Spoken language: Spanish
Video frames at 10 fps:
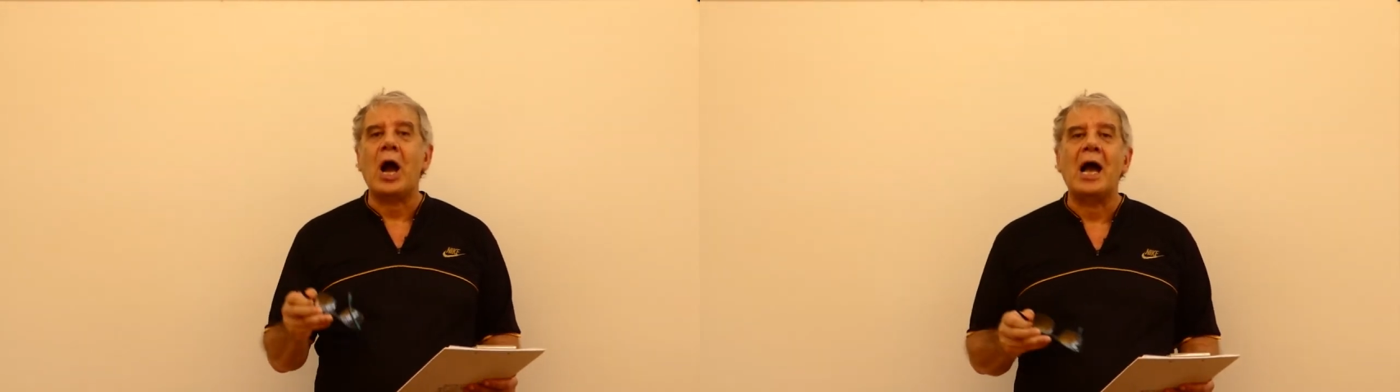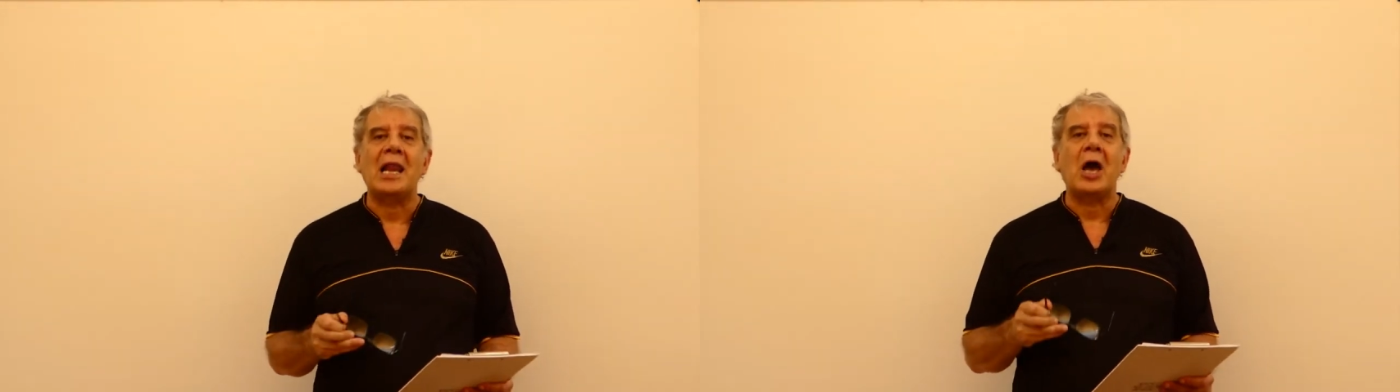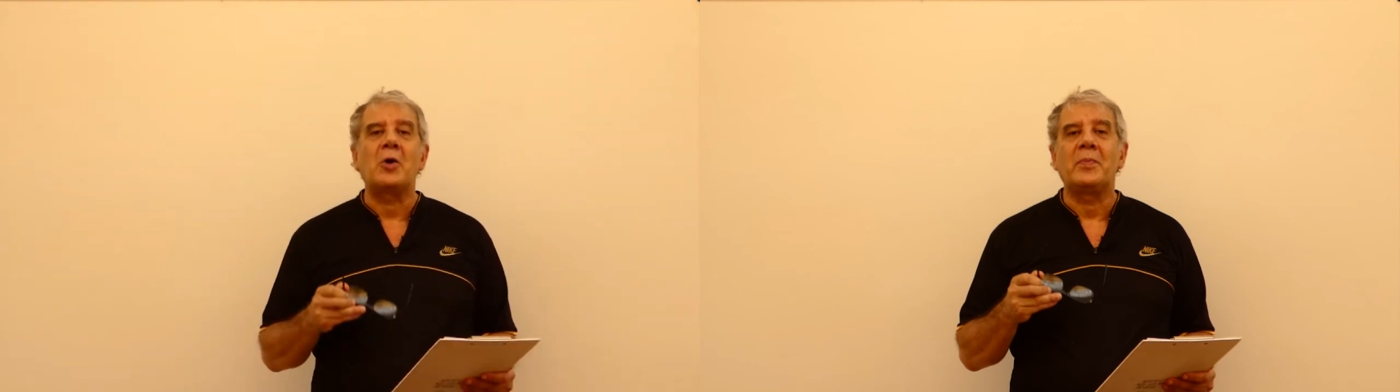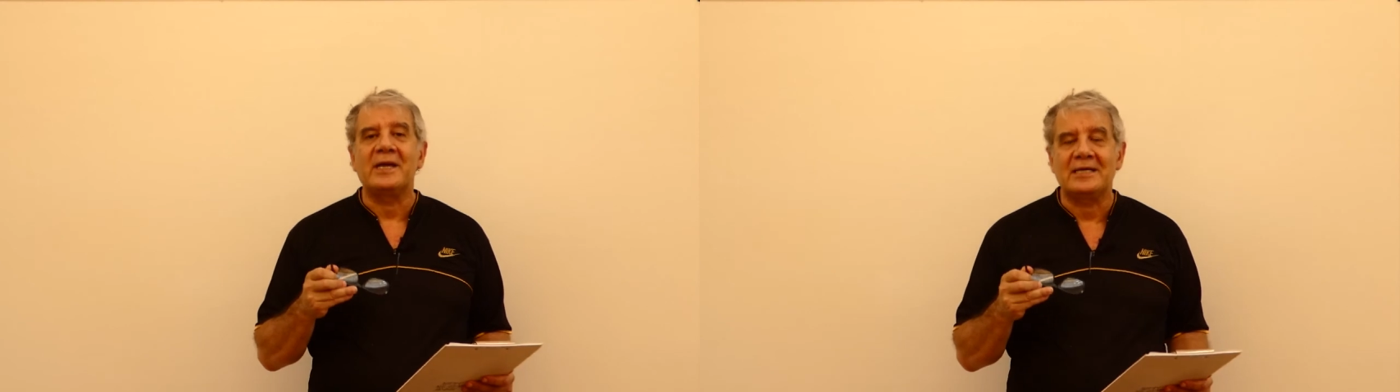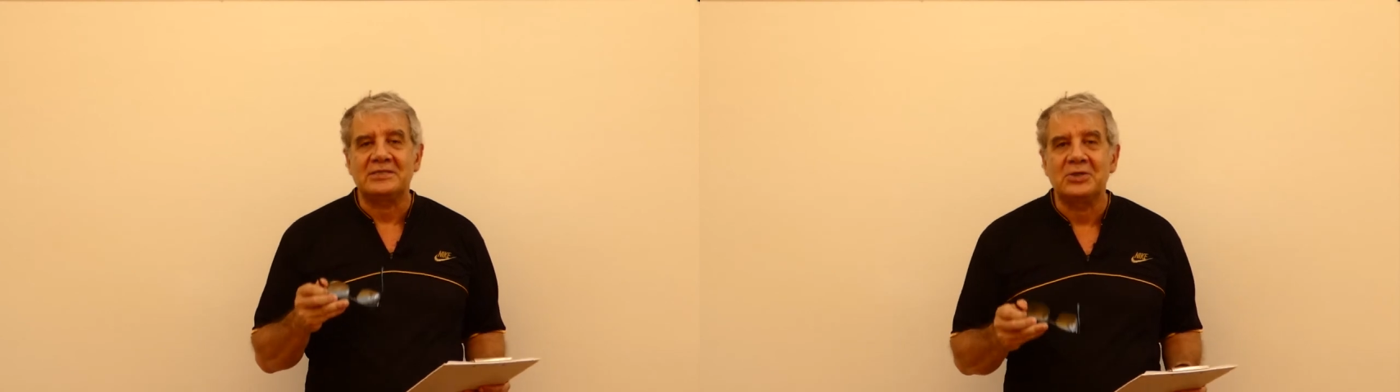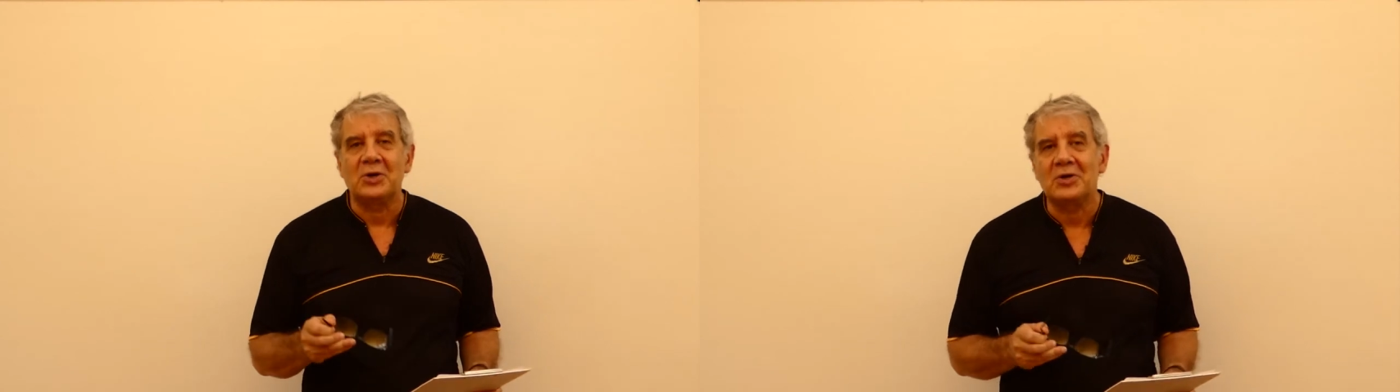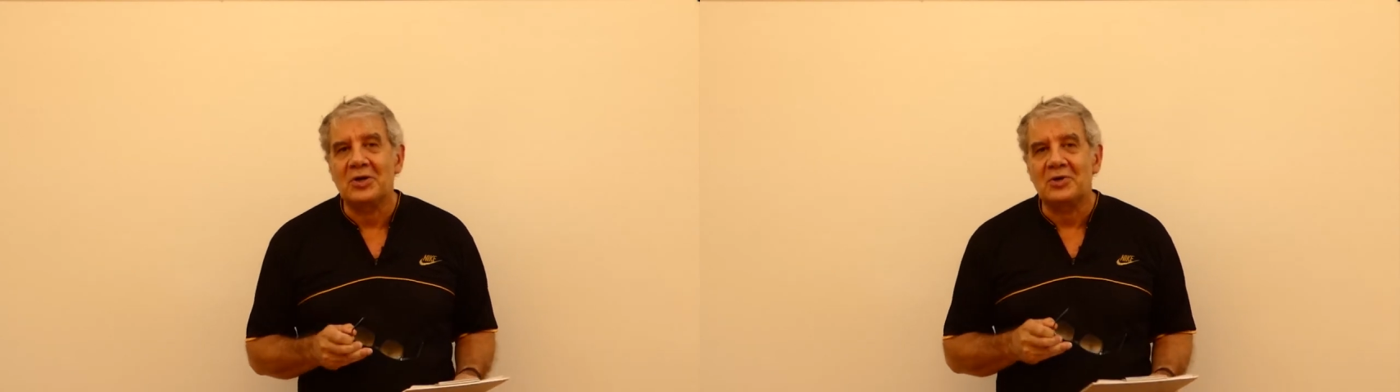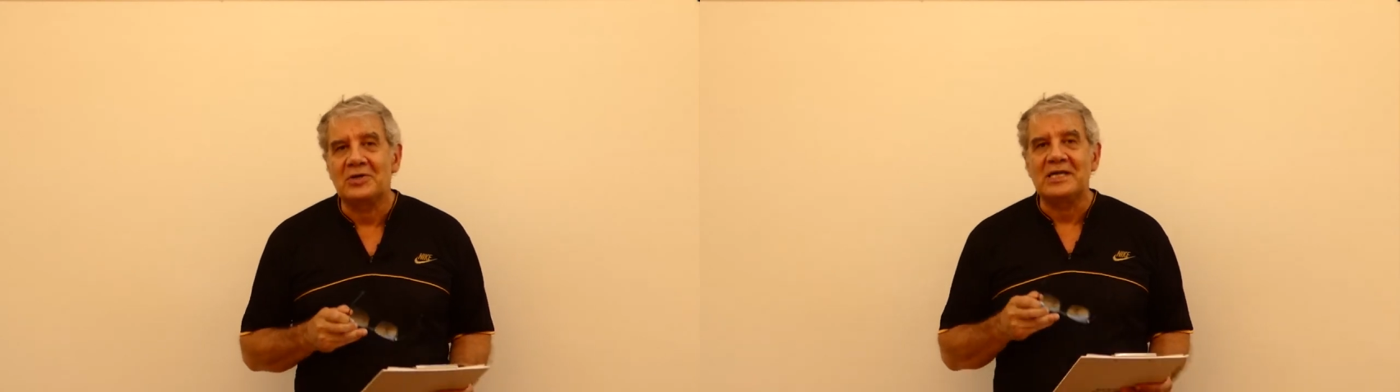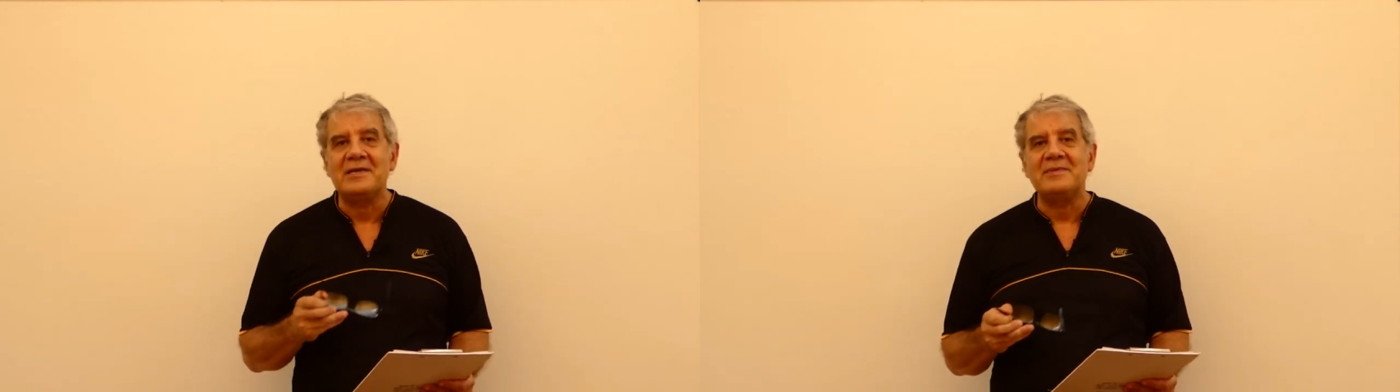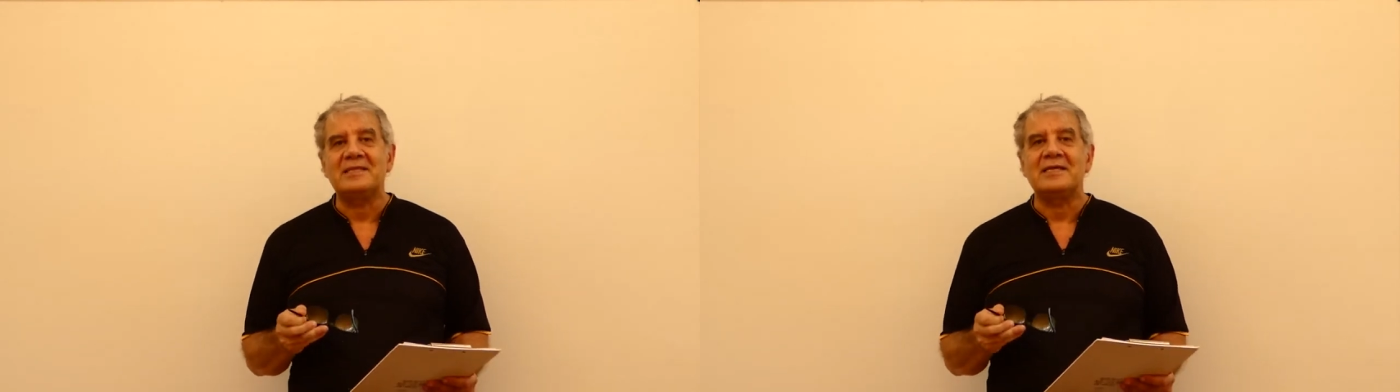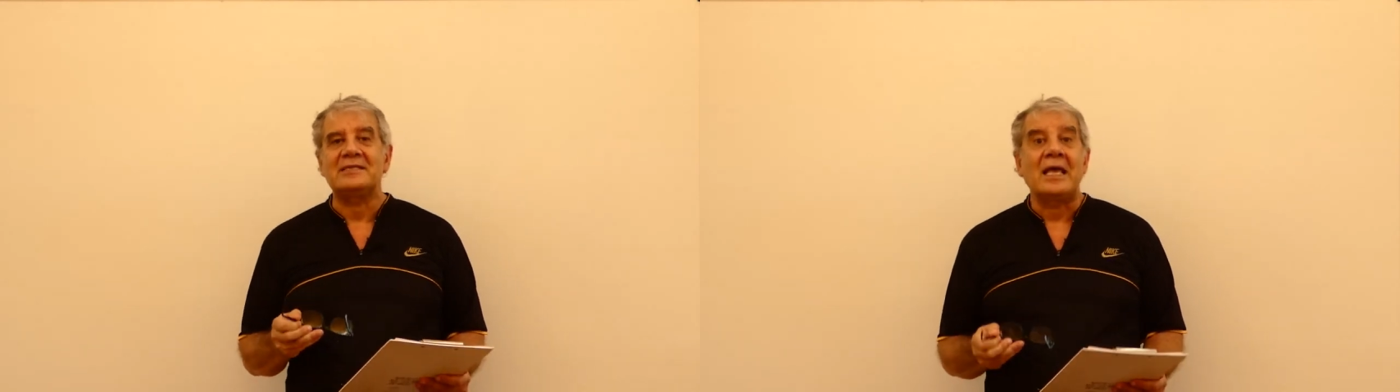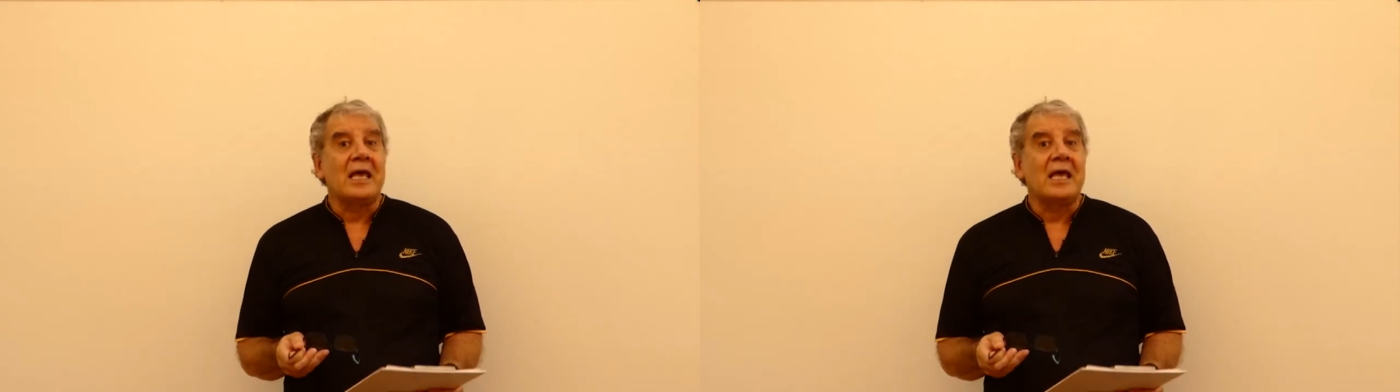a la operación con límites